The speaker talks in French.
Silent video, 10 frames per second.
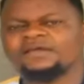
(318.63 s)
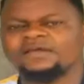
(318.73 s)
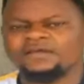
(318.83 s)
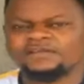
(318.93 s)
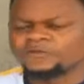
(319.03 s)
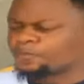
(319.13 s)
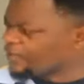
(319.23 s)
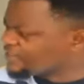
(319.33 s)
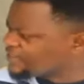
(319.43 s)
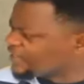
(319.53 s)
Mm.
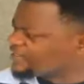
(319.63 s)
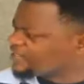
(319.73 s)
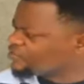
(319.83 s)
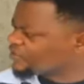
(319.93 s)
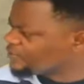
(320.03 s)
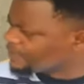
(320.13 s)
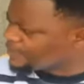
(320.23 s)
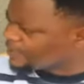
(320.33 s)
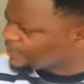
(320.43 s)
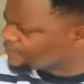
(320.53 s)
Spécialité nous animaux,
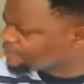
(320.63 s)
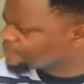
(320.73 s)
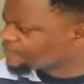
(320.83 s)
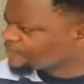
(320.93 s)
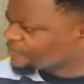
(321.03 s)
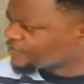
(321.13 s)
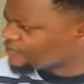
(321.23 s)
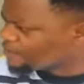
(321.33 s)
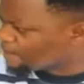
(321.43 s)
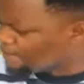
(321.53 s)
pas.
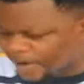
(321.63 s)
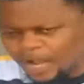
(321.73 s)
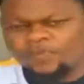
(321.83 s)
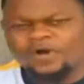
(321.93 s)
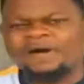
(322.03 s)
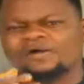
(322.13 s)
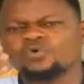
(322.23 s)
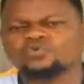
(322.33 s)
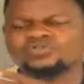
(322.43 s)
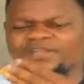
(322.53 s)
Par rapport à
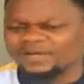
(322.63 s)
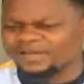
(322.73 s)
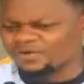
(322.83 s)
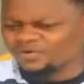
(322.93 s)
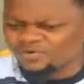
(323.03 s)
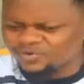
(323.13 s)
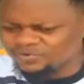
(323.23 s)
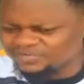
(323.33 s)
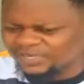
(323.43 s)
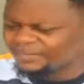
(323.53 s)
Bakoku
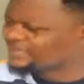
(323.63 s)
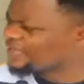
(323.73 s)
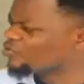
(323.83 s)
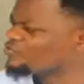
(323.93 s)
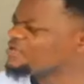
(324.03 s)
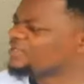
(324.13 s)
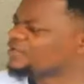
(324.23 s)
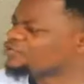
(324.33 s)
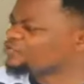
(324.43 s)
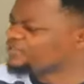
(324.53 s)
Tanarango, nous avons passé
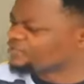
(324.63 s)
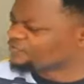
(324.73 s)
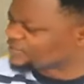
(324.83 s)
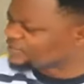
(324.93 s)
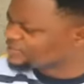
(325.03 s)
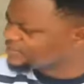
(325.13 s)
la don en fait.